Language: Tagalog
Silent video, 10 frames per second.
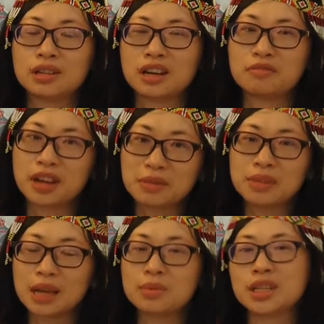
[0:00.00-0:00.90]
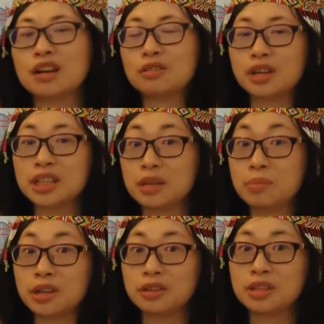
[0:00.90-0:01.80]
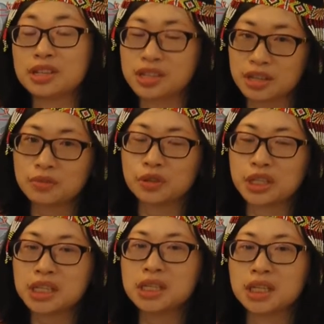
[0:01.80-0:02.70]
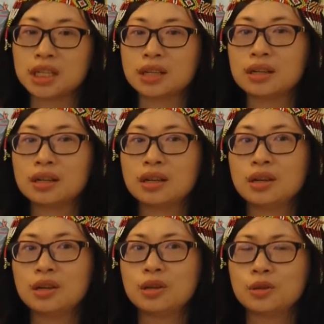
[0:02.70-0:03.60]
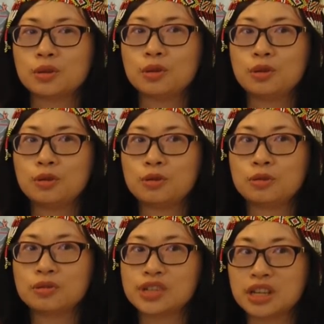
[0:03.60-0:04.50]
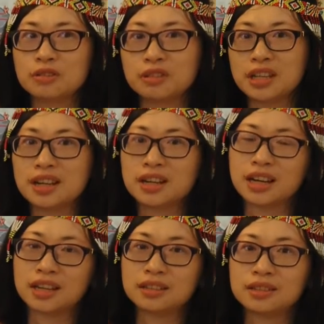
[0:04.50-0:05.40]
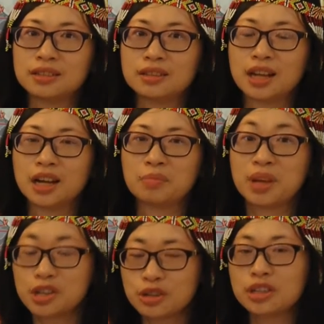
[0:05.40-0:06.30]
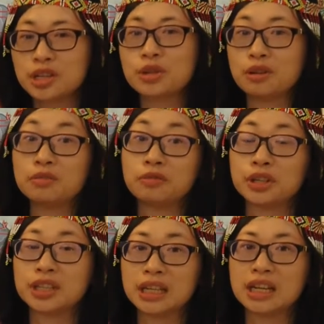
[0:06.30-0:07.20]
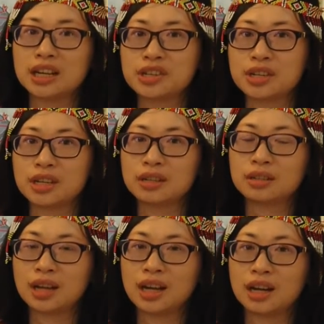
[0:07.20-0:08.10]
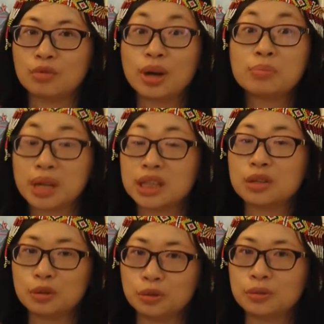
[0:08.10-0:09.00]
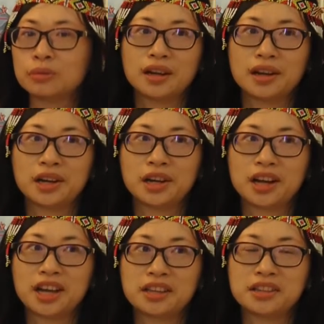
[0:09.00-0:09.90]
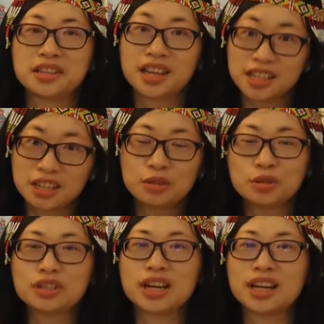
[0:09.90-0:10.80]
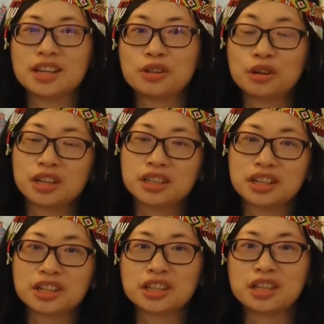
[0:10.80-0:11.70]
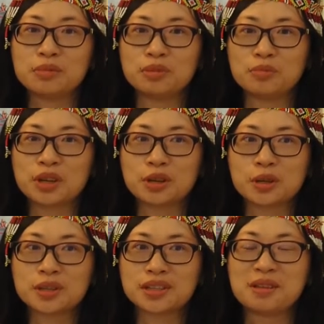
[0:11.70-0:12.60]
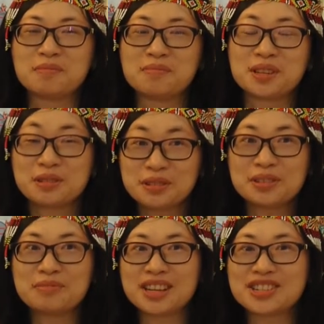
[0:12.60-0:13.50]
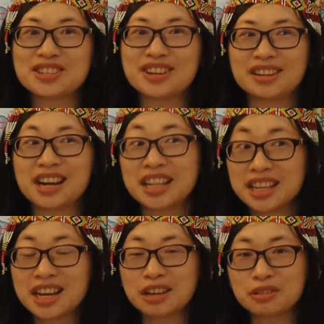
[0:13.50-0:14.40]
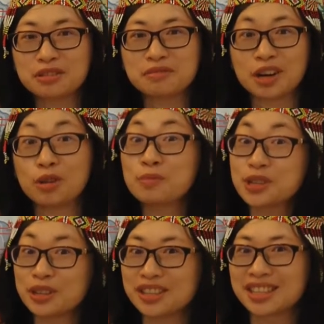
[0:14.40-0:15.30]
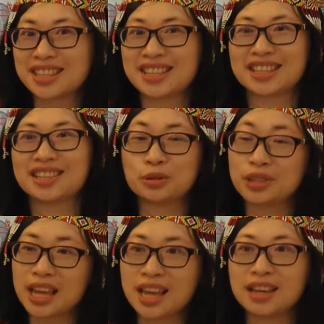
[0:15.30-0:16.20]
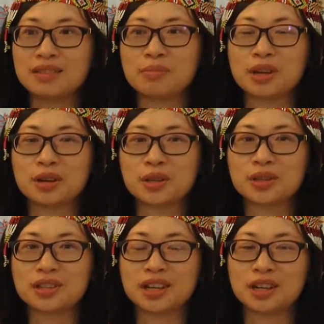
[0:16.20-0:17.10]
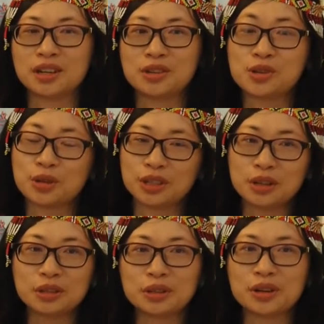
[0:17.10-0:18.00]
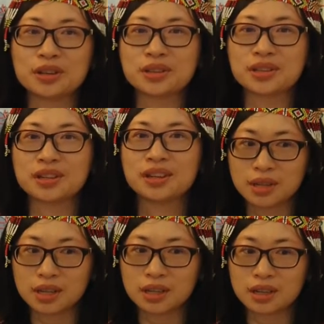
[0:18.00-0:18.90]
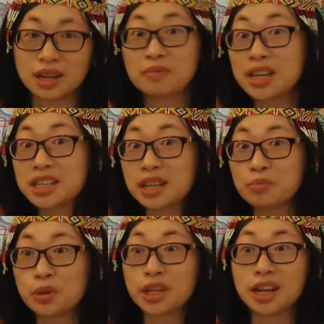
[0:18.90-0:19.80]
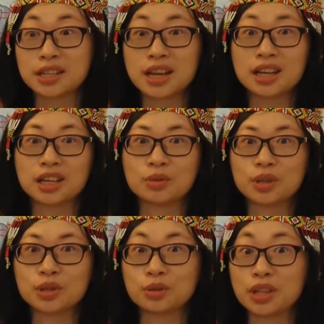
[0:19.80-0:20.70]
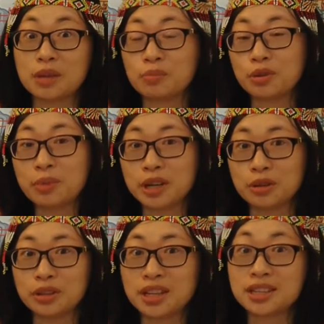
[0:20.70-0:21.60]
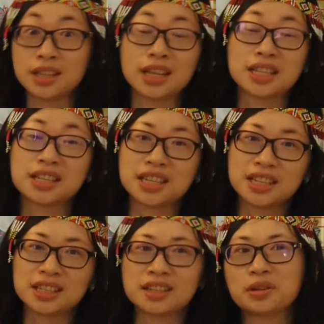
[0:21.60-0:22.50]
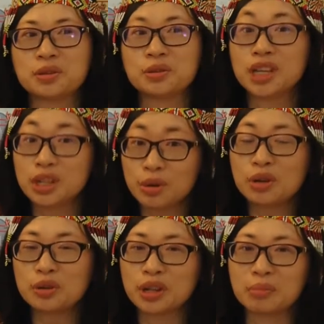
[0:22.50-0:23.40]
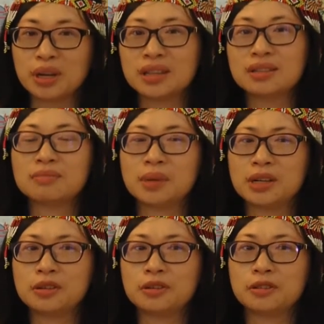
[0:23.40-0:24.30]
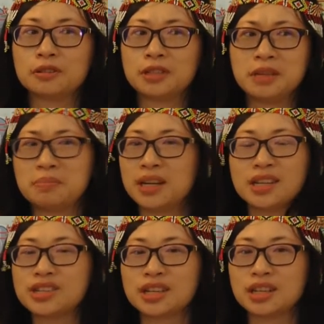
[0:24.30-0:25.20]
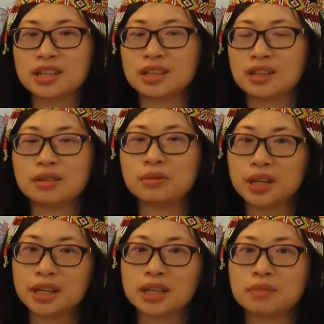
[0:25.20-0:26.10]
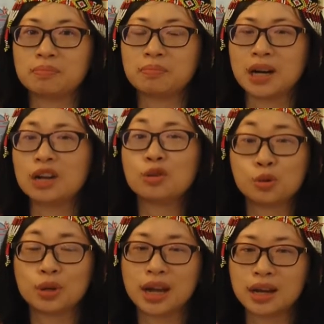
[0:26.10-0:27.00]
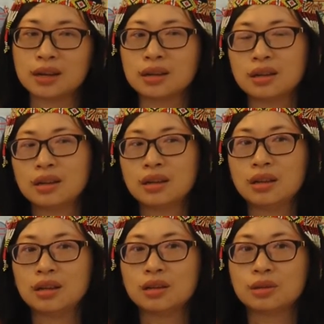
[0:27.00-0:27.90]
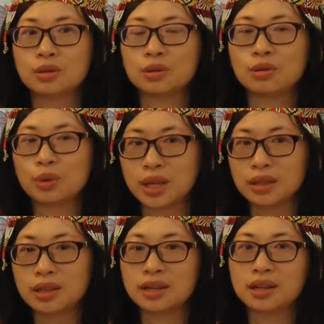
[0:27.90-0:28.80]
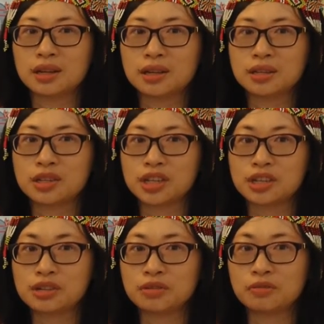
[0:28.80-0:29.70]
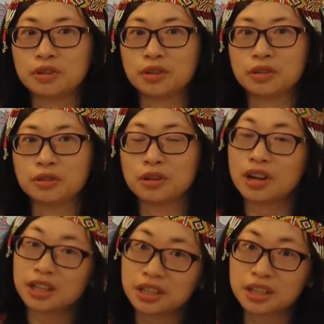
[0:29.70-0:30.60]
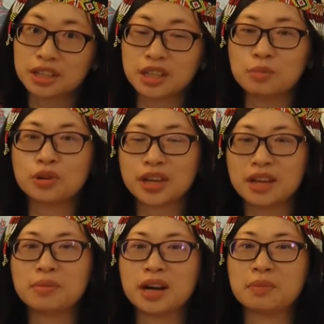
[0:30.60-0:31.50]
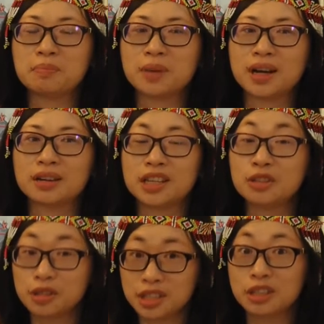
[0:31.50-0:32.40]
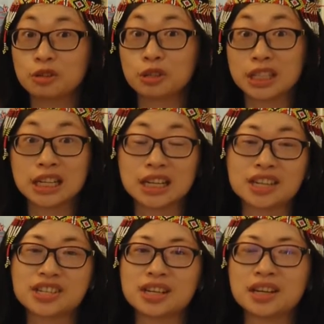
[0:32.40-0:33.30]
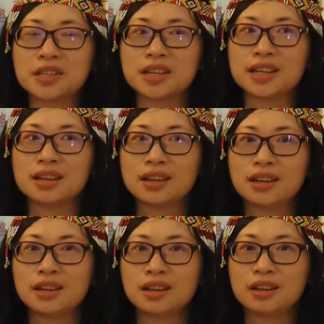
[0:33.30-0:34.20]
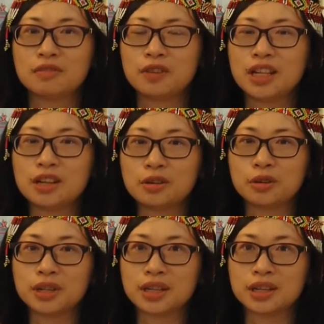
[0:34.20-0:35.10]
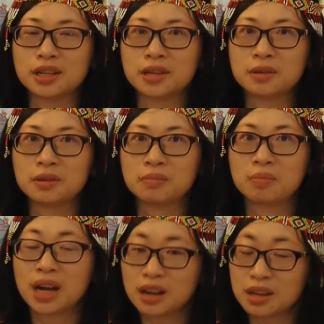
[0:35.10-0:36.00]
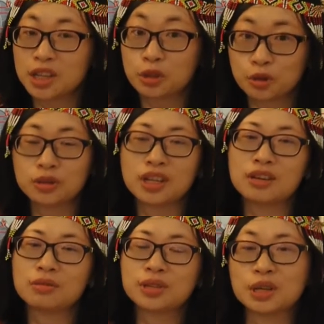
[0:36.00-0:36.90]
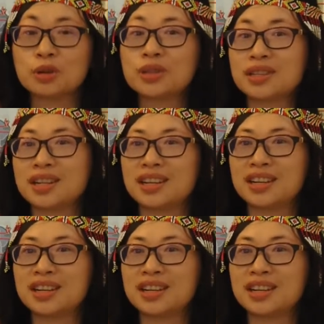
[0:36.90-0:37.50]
Naka five times na ako antibiotics just for this year. So, yung chan ko talaga, uh, major discomfort talaga siya uh, one month ago. Uh, I decided to try Doc Alternativo because siguro medyo running out of options to take because the usual doctors na advice lang po nila sa akin was to take probiotics and that's it. So ginawa ko naman pero hindi pa rin siya nag-work, parang kulang. So when the suggestion for Doc Alternativo came up, uh, kinonsider ko talaga siya kasi feeling ko na baka ito na yung sagot sa